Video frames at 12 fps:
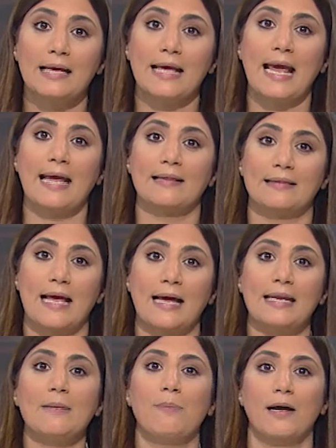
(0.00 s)
كان
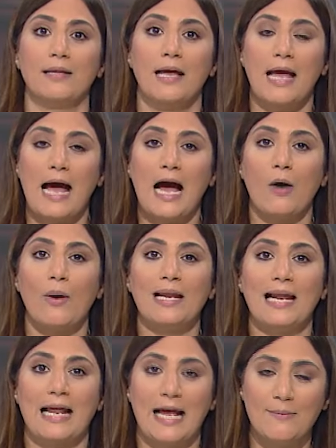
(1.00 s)
تقريبا
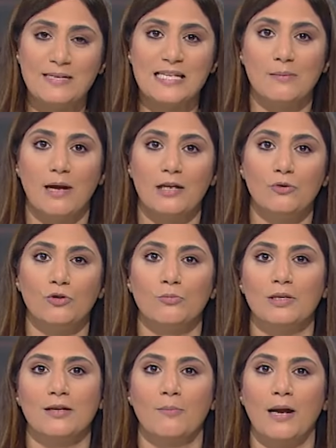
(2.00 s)
حوالي ال 5 مليون
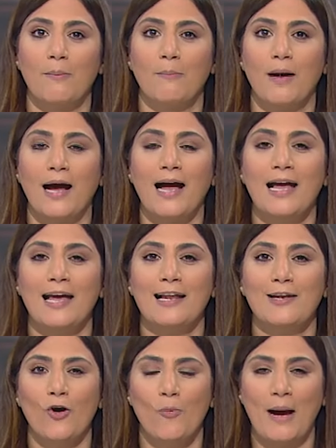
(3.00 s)
متر مربع
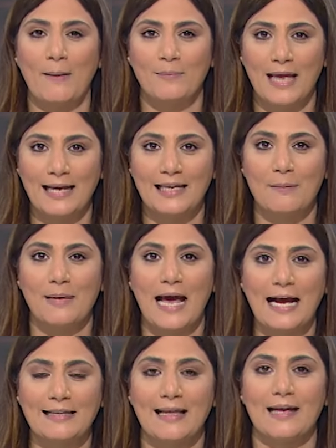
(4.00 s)
اليوم عم نحكي
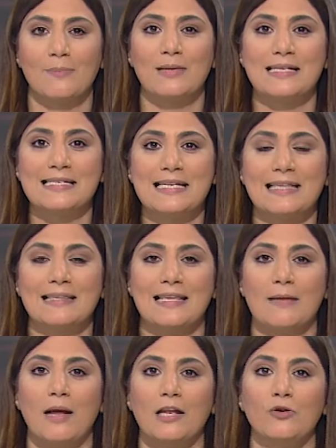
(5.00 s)
بأكثر من 6
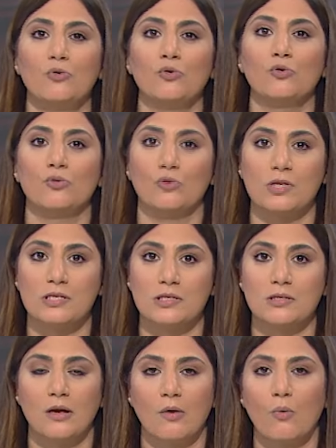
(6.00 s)
مليون
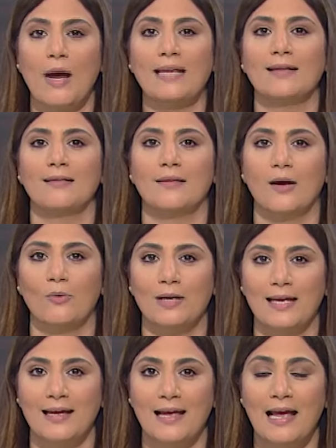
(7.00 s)
ونص وين
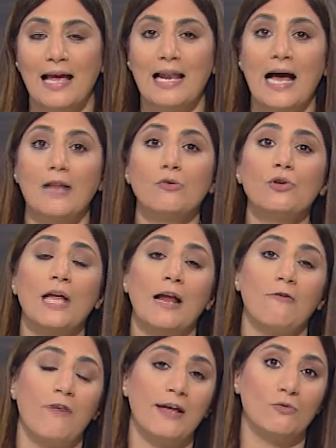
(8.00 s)
الدولة؟ القانون
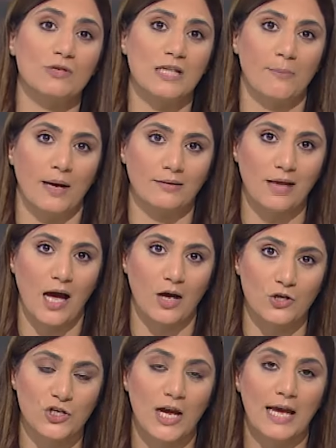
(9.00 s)

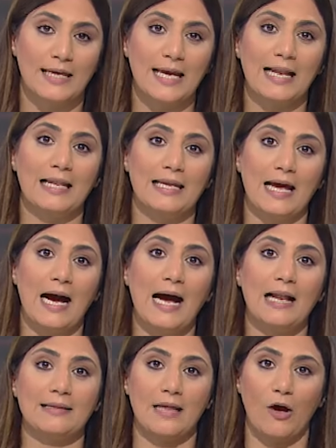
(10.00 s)
2017 يلي
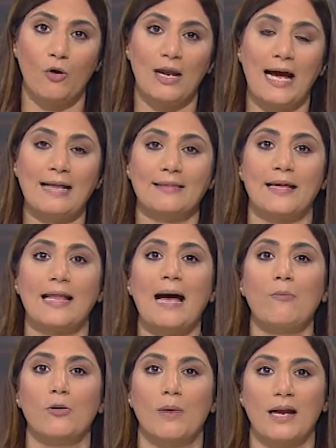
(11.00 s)
قال تعوا لحتى
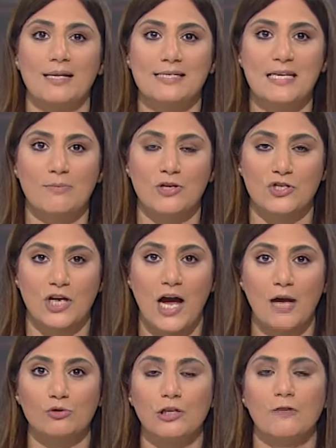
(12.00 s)
نعمل مراسيم
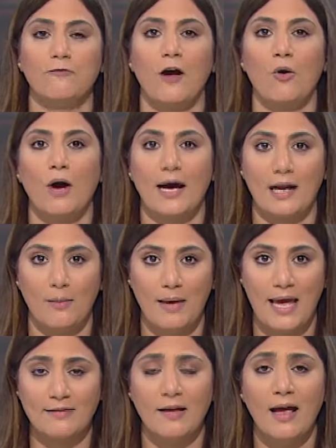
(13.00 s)
إشغال وتدفعوا
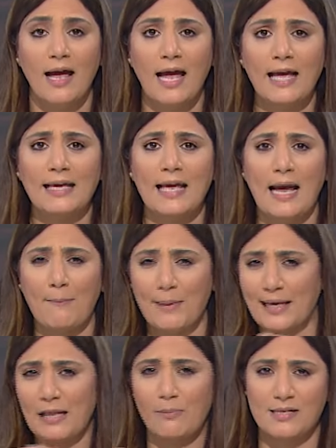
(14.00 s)
غرامات حكي
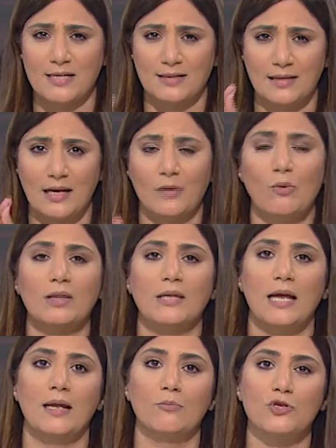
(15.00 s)
بكل بساطة
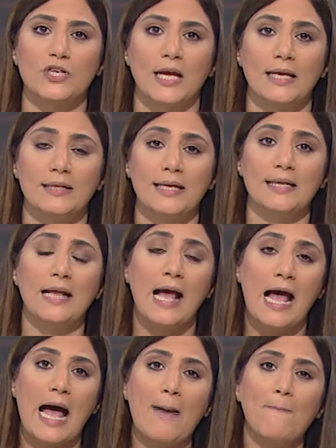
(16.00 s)
لنوضح للمشاهدين
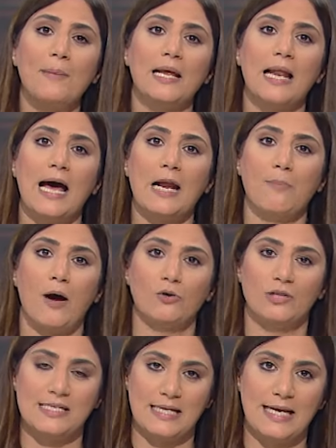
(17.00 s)
قبل ال
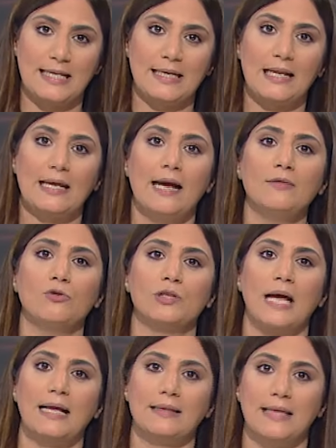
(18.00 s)
94 يلي عنده
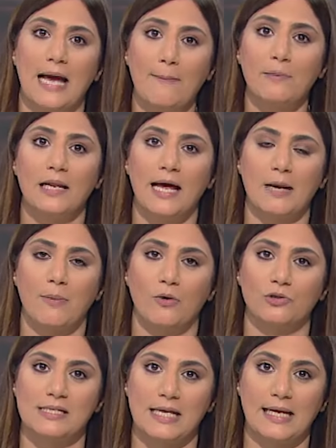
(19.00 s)
تعدي قبل ال
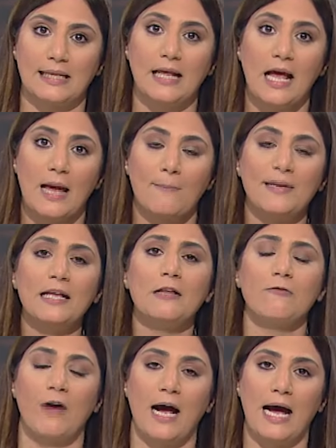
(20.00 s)
94
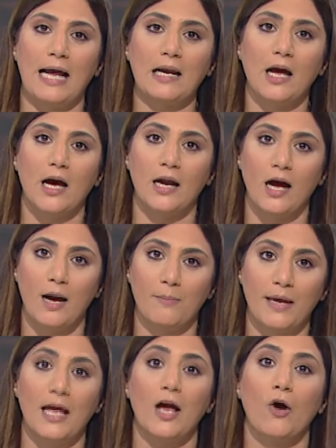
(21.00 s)
بيدفع
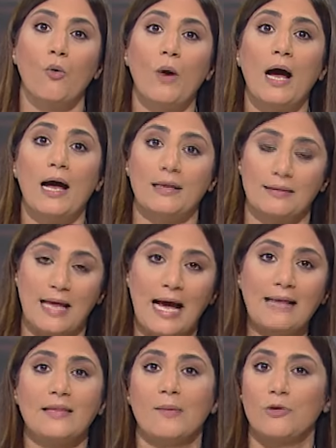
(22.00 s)
الغرامة
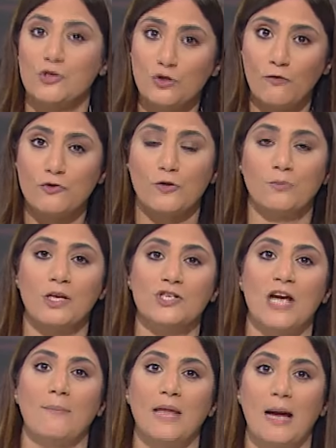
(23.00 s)
والتعدي بنشوف شو
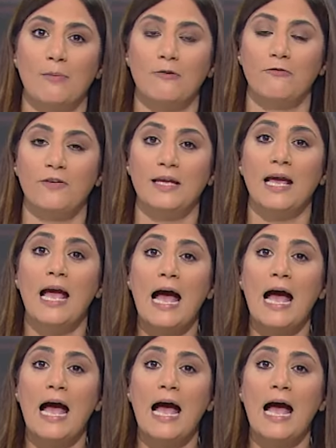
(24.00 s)
بنرجع بنعمل فيه،